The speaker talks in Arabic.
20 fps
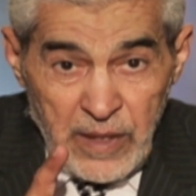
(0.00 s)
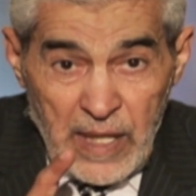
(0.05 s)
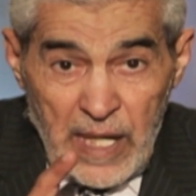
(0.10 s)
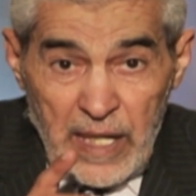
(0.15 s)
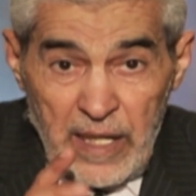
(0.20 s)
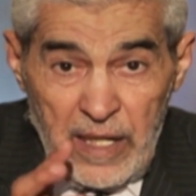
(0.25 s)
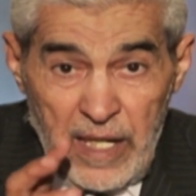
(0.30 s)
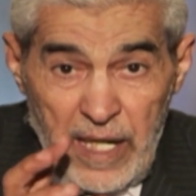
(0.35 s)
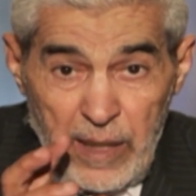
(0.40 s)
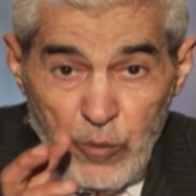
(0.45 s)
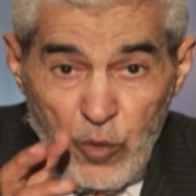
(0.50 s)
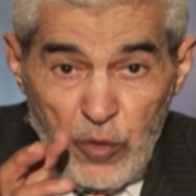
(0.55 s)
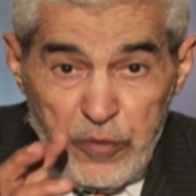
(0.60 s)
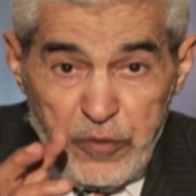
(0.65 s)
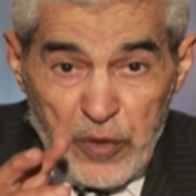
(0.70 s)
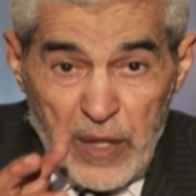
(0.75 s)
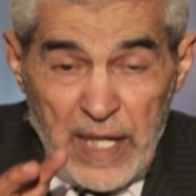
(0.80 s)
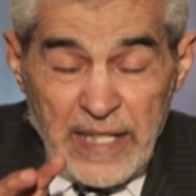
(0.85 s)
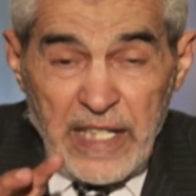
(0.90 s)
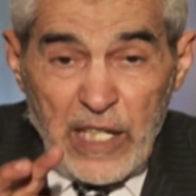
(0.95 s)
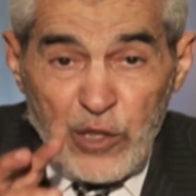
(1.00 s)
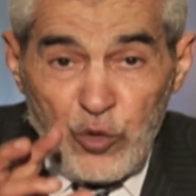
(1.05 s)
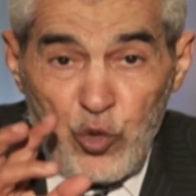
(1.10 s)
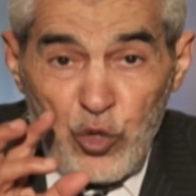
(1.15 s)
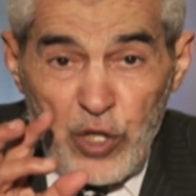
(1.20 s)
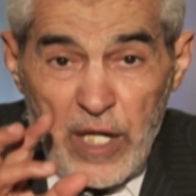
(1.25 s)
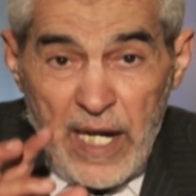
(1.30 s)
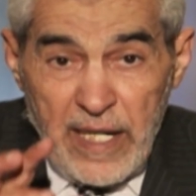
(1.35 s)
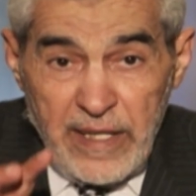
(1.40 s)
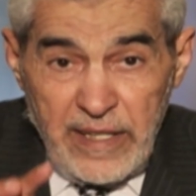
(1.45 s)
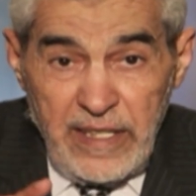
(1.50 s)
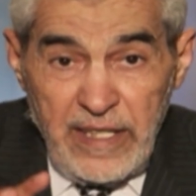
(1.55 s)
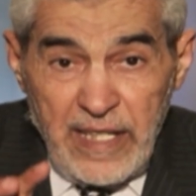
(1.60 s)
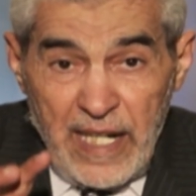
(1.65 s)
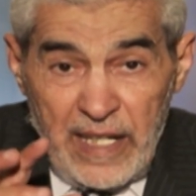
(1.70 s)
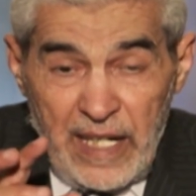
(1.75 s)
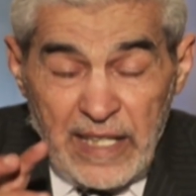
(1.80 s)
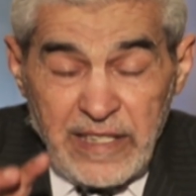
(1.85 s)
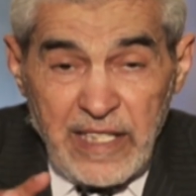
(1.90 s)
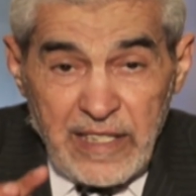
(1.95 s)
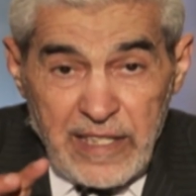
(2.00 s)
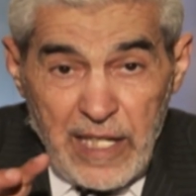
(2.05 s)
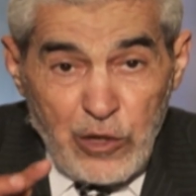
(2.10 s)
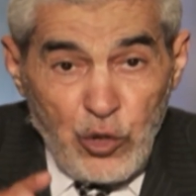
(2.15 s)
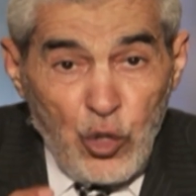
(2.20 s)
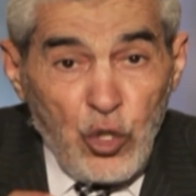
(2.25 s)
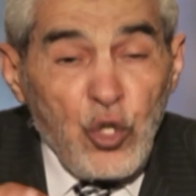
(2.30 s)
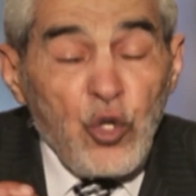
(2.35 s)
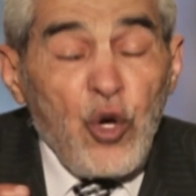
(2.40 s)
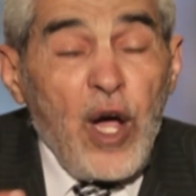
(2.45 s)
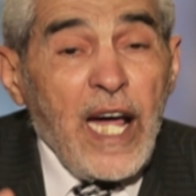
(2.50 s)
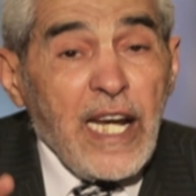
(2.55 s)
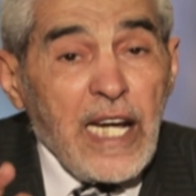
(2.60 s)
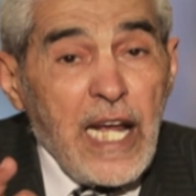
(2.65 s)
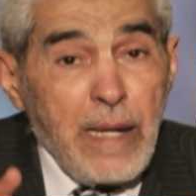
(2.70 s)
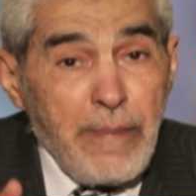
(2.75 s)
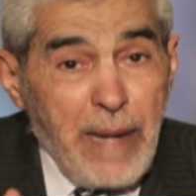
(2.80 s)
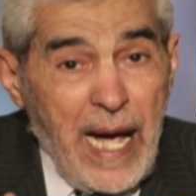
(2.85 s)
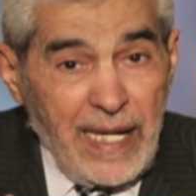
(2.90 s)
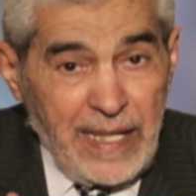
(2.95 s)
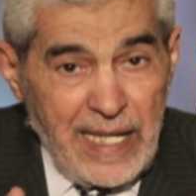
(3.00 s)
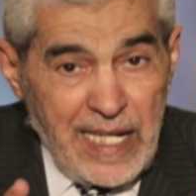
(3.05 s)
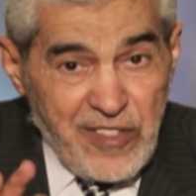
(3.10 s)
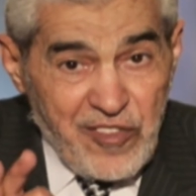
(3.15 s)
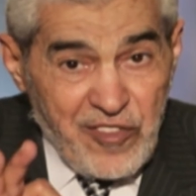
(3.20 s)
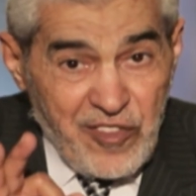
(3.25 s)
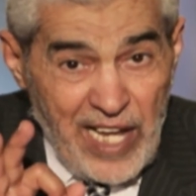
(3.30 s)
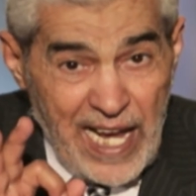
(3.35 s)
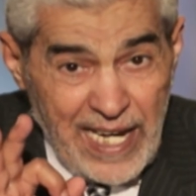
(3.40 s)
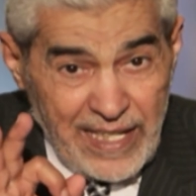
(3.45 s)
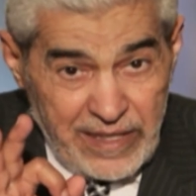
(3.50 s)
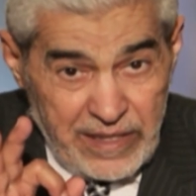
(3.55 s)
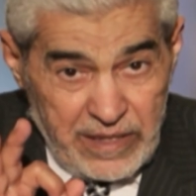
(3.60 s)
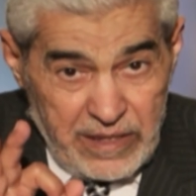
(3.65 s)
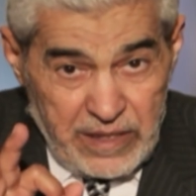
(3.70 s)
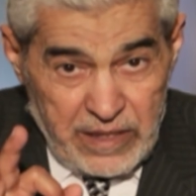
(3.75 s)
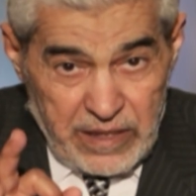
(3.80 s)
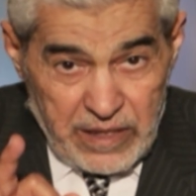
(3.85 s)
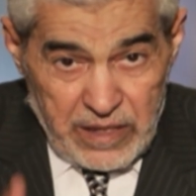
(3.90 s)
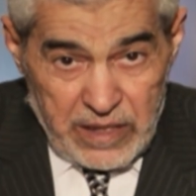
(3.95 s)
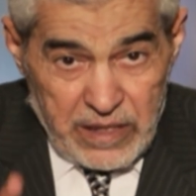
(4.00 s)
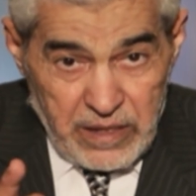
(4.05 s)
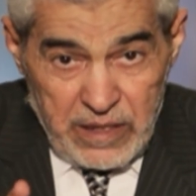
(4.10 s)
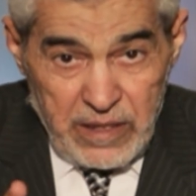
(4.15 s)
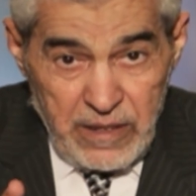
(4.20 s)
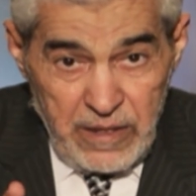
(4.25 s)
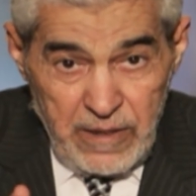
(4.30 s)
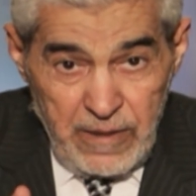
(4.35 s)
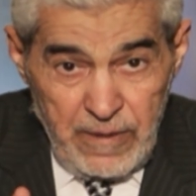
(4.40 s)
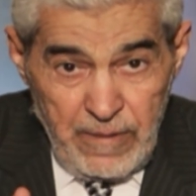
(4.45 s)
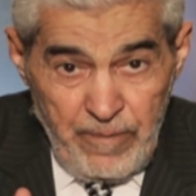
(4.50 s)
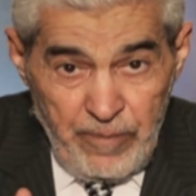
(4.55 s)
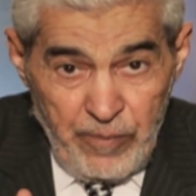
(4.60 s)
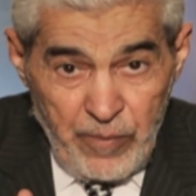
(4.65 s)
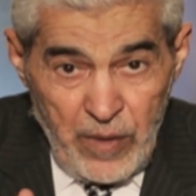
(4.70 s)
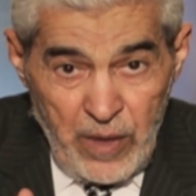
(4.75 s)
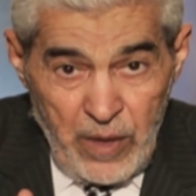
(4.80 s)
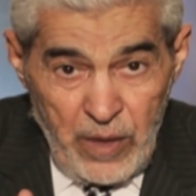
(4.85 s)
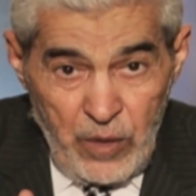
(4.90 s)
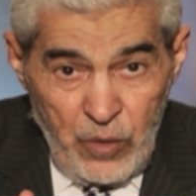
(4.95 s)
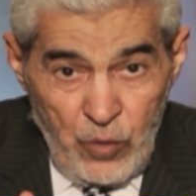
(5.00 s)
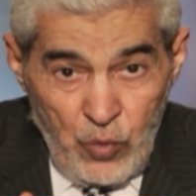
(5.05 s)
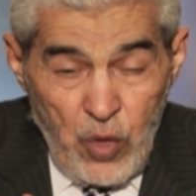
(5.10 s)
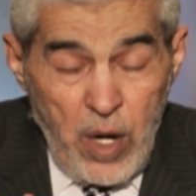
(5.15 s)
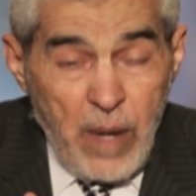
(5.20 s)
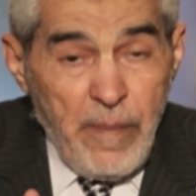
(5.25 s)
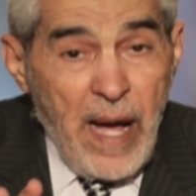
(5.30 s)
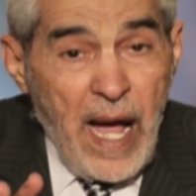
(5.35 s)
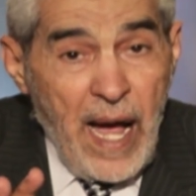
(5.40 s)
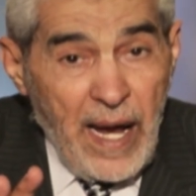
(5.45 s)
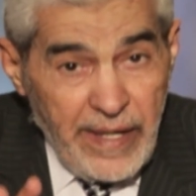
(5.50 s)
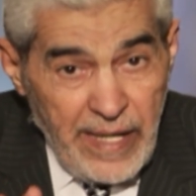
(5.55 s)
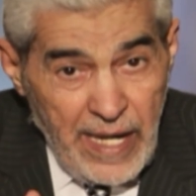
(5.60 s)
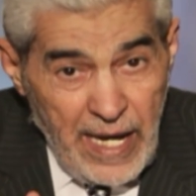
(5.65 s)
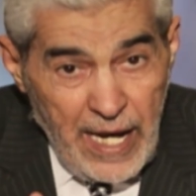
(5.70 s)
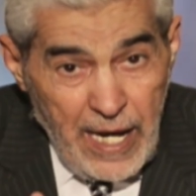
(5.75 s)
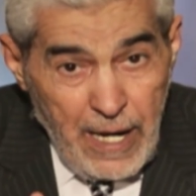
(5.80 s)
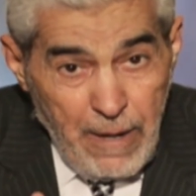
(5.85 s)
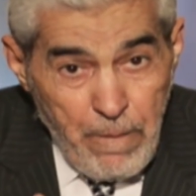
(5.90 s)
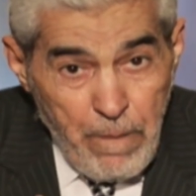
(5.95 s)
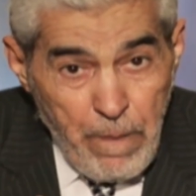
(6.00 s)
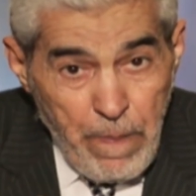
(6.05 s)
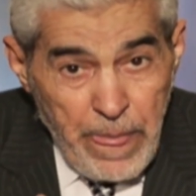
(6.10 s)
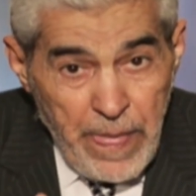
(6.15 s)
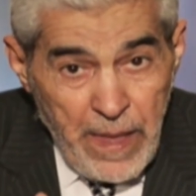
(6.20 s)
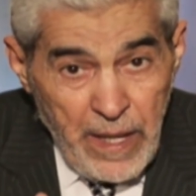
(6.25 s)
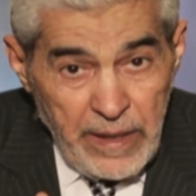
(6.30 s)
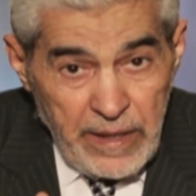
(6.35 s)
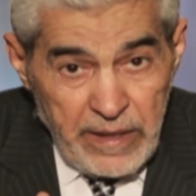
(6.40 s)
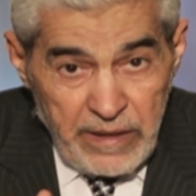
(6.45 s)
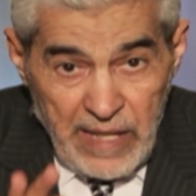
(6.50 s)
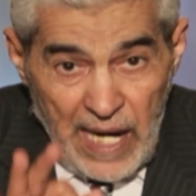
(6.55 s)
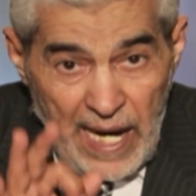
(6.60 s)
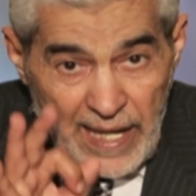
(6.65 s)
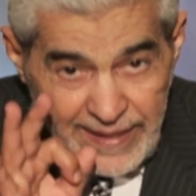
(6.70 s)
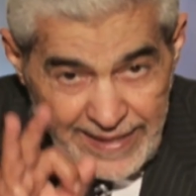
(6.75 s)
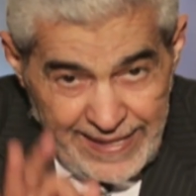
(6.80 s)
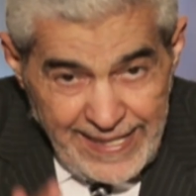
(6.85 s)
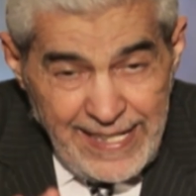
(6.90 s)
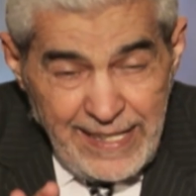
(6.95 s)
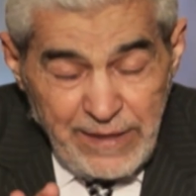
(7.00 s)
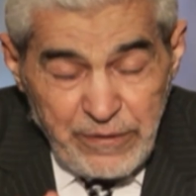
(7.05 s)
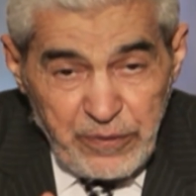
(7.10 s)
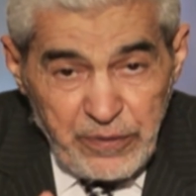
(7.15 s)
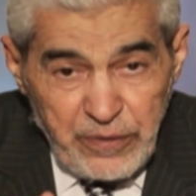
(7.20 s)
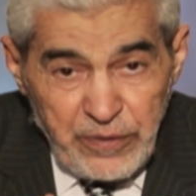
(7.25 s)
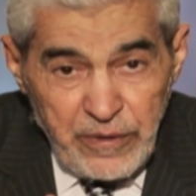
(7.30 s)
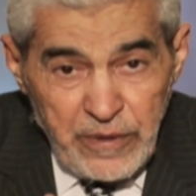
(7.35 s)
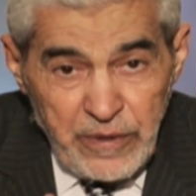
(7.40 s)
كلا المفرده القرانيه التي تدل على معنى الزجر ومعنى التعنيف